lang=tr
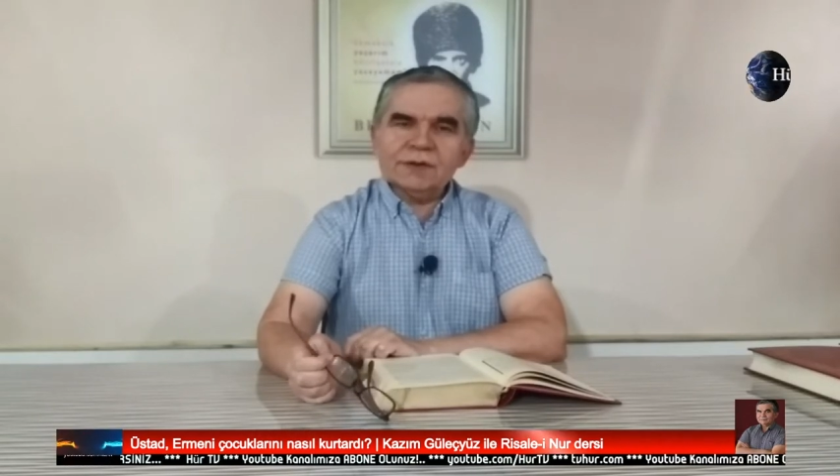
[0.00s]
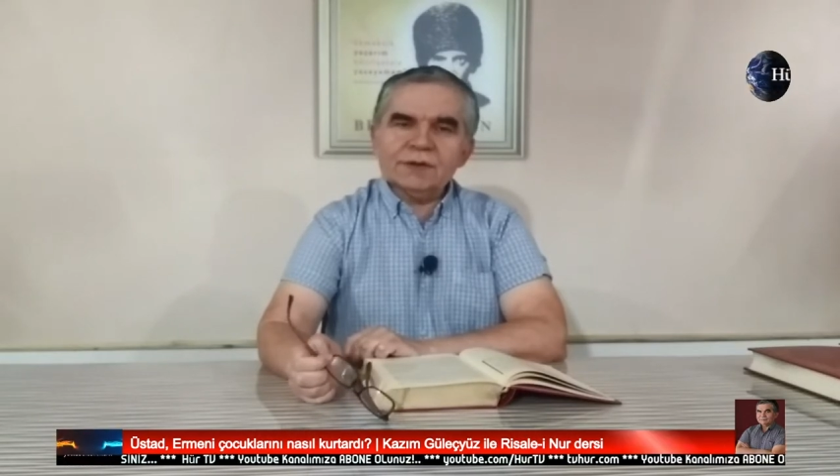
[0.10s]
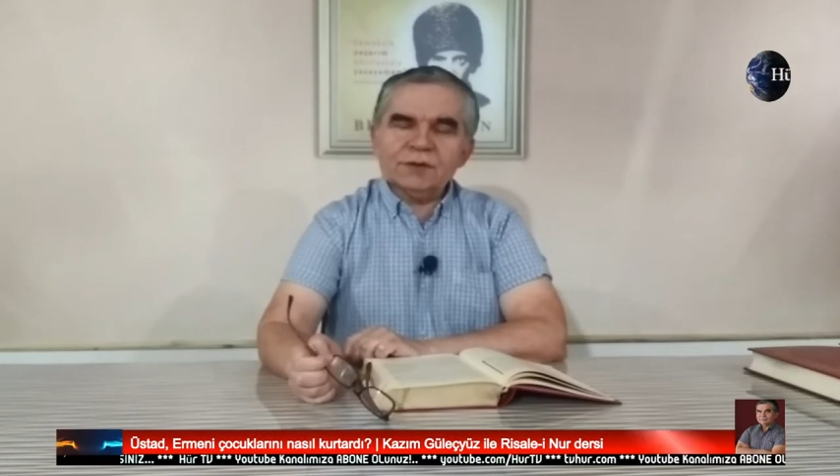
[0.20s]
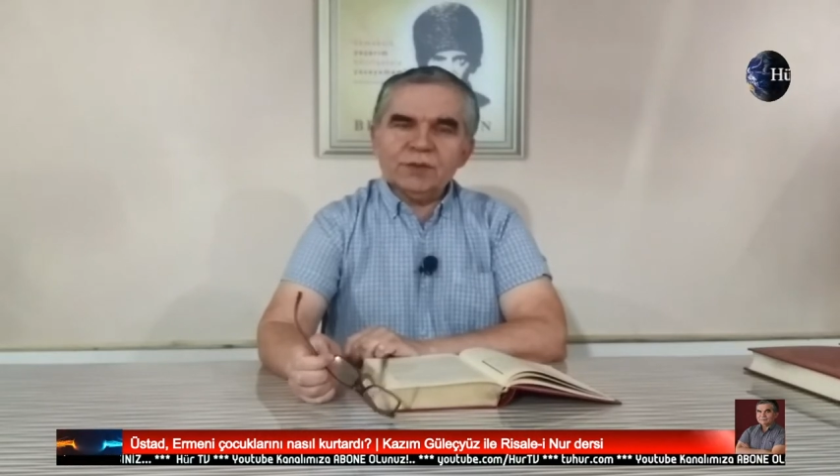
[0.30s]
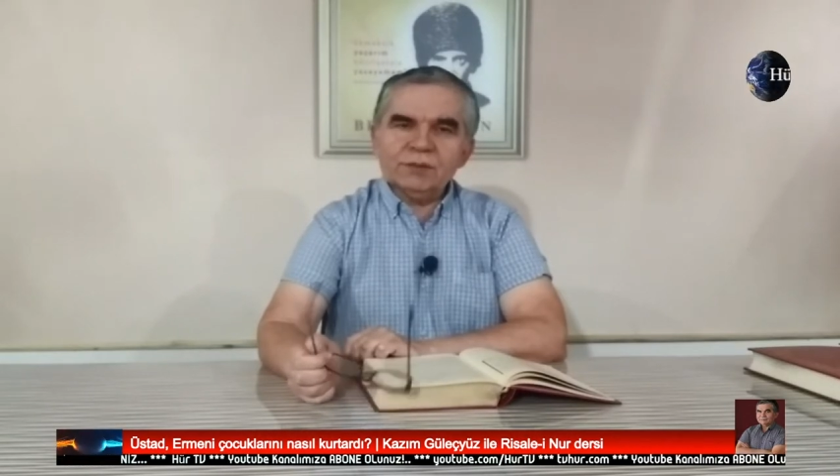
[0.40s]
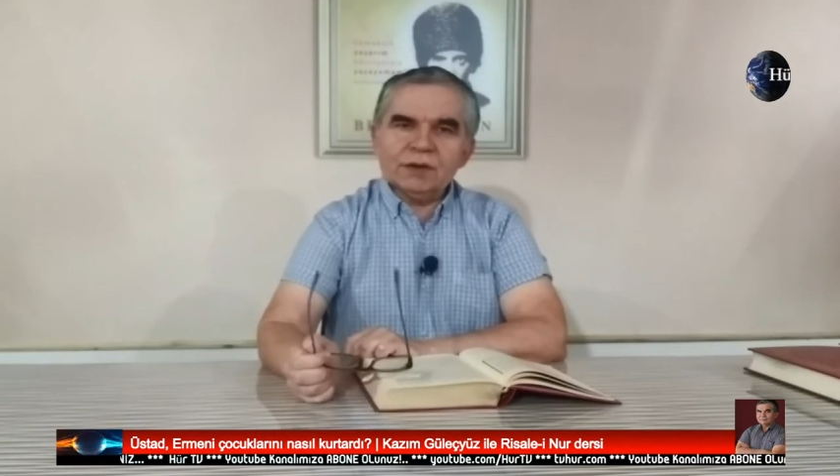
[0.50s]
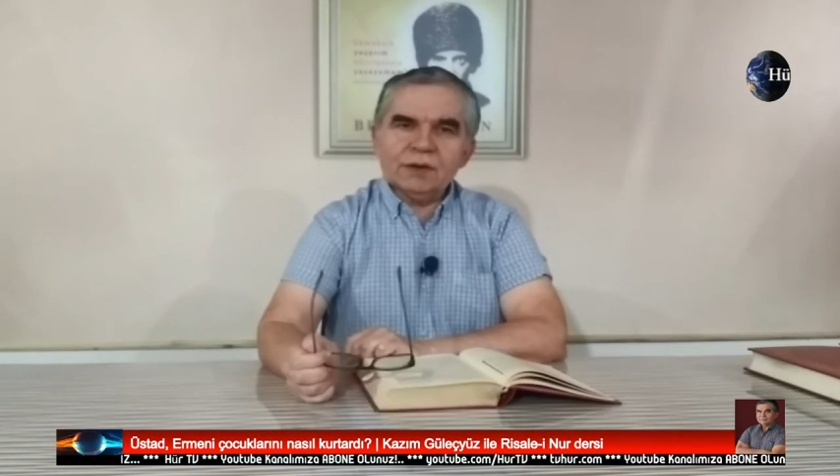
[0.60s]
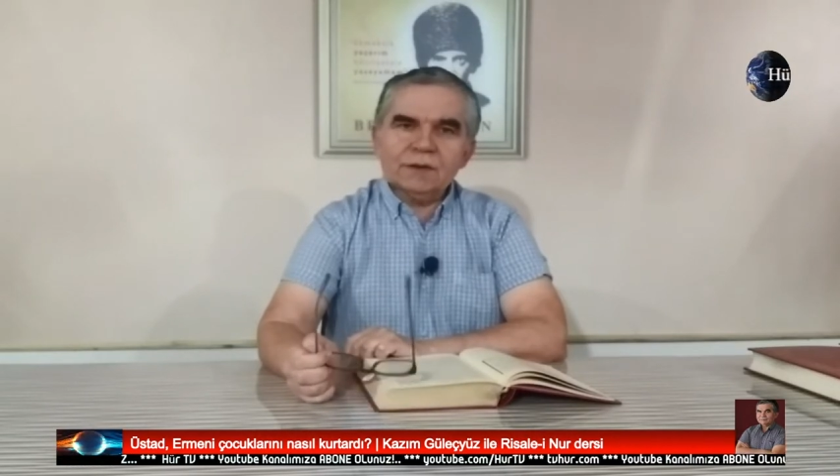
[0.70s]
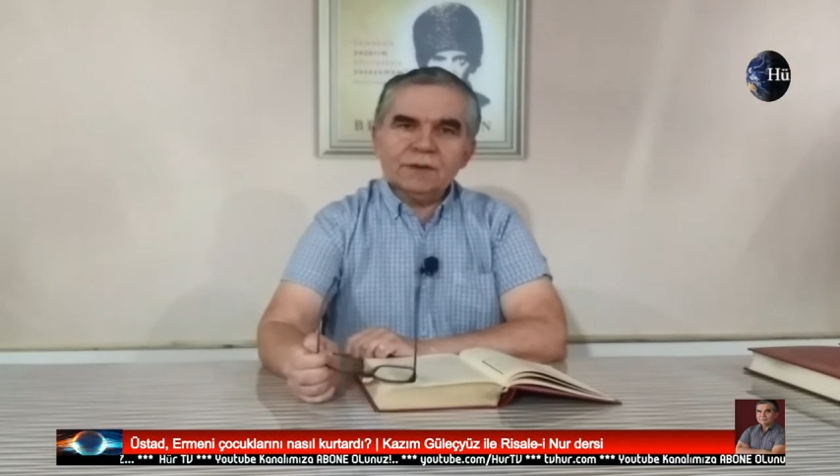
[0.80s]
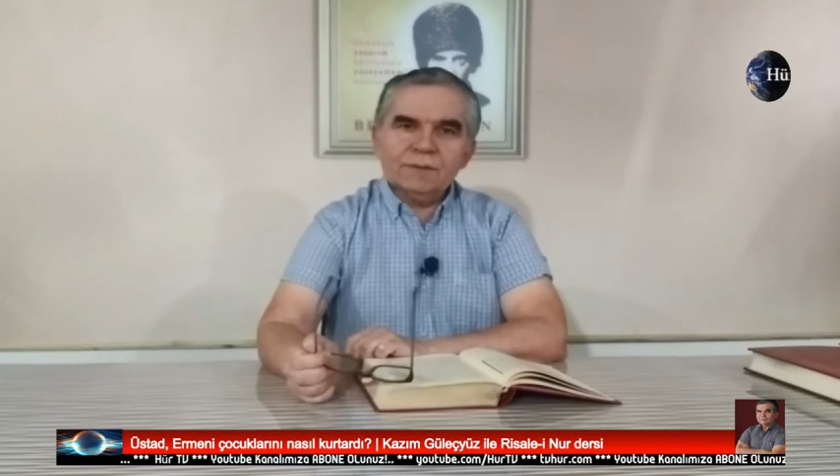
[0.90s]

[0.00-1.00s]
tırmanmadan